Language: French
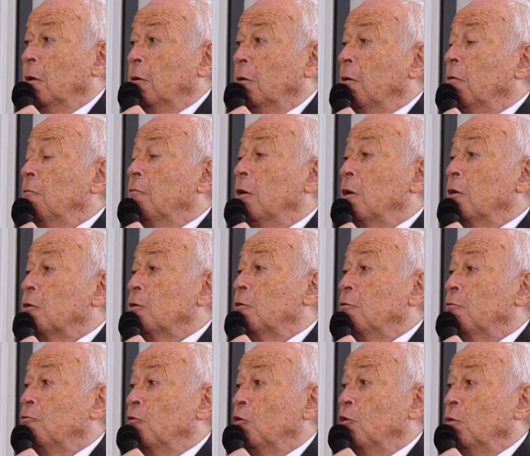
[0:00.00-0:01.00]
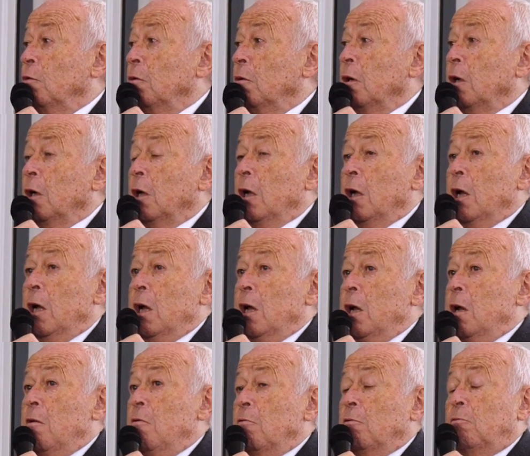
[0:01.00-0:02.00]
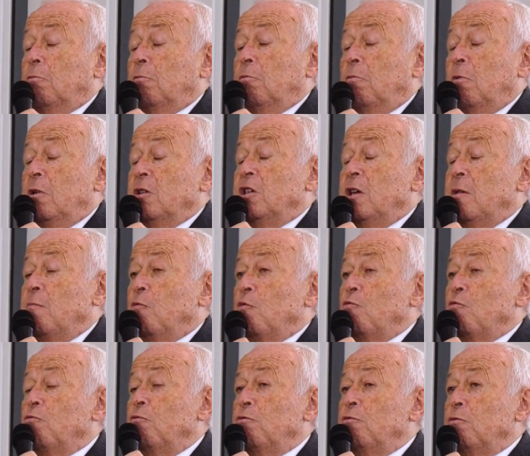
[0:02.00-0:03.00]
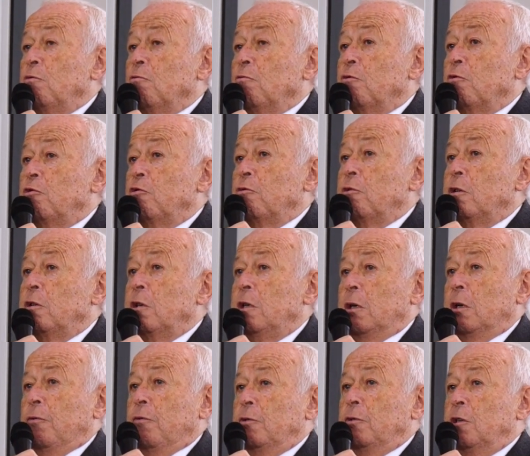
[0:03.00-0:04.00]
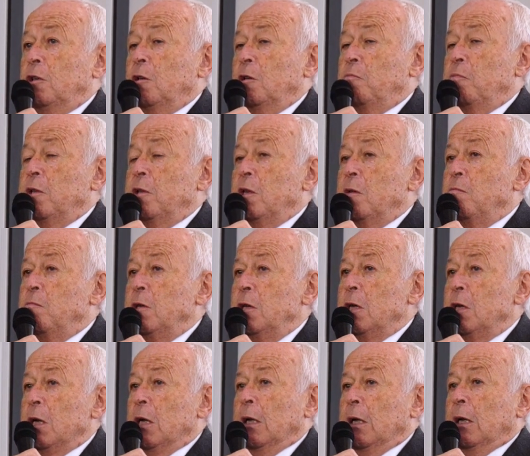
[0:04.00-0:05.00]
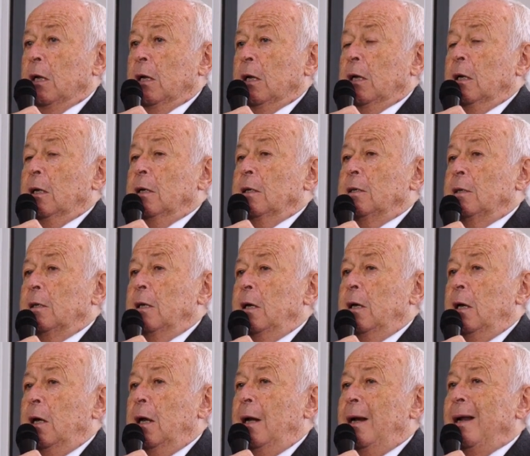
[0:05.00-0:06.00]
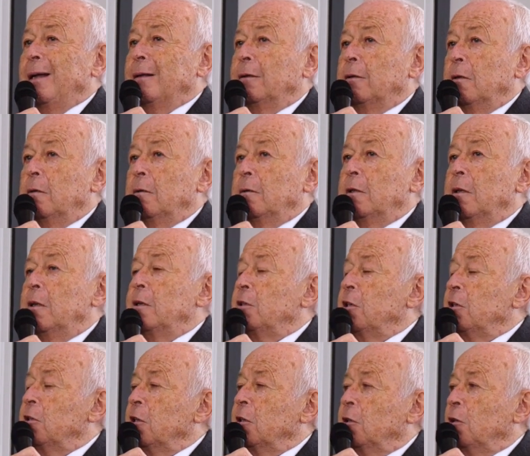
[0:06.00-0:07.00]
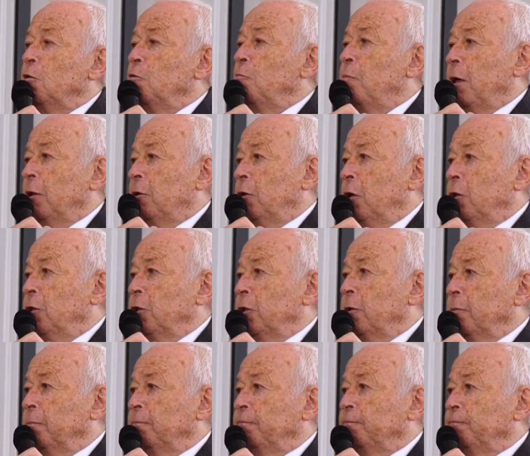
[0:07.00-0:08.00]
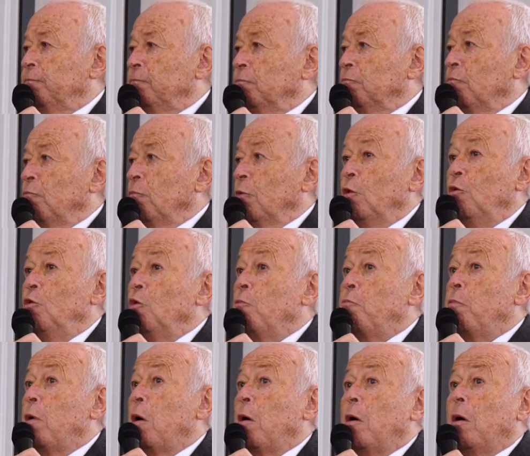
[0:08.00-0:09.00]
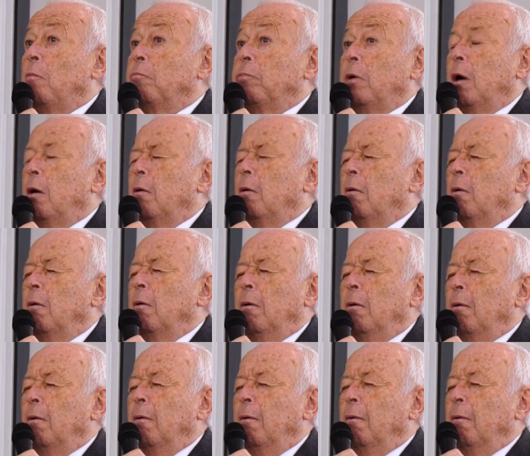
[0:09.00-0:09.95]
Donc voilà, c'est le vœu. Et la troisième conclusion que je tire de cette épidémie, c'est l'ardente nécessité du partage, non pas par euh,